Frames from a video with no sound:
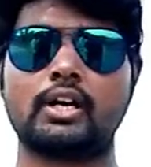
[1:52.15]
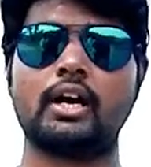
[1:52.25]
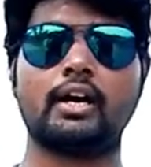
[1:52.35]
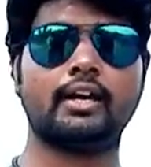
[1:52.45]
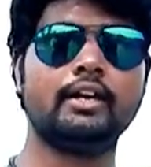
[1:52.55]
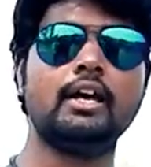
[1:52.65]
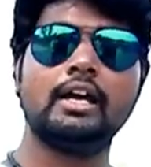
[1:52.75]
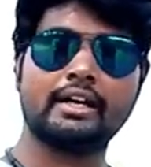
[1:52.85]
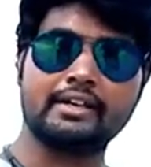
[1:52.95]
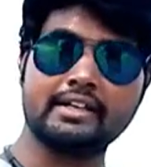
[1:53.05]
यहाँ हैं
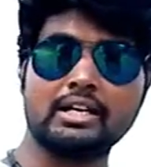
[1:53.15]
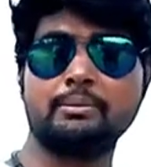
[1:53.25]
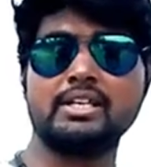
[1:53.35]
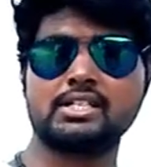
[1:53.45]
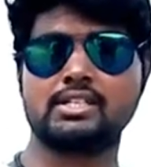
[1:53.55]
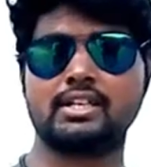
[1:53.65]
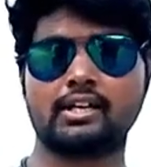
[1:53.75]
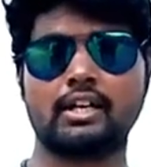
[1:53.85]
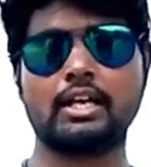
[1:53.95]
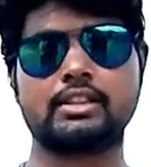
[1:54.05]
रियल में इसे
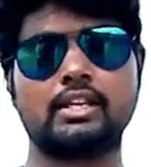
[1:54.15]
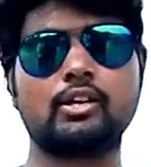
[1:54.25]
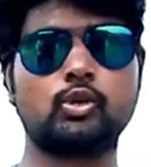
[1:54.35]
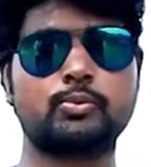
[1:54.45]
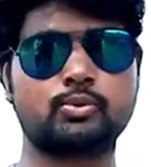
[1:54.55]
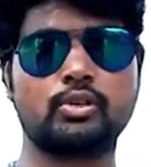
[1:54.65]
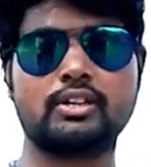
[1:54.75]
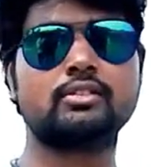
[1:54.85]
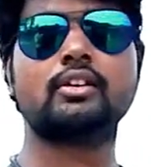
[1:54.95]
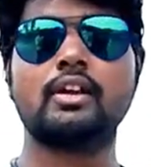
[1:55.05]
देख रहा है इतना
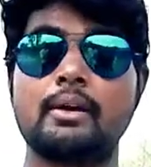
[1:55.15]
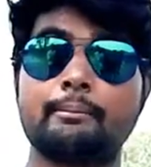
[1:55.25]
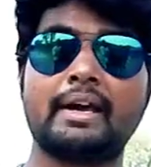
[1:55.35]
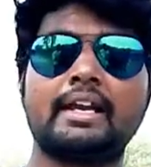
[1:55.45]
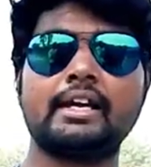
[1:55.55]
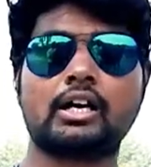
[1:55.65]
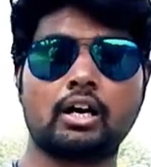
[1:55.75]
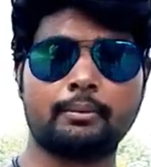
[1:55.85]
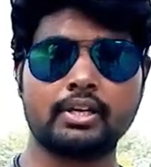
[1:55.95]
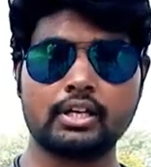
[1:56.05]
खूबसूरत पहले
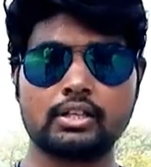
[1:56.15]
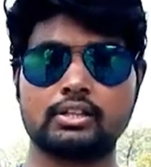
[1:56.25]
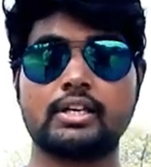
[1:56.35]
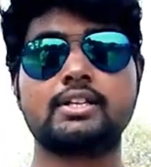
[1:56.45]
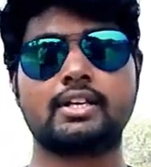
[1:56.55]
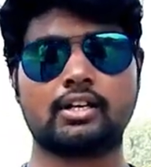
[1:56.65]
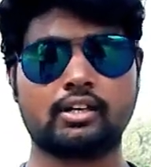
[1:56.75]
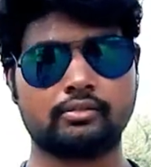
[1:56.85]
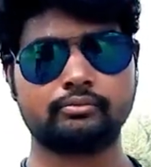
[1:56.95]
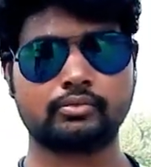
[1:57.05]
कभी नहीं देखा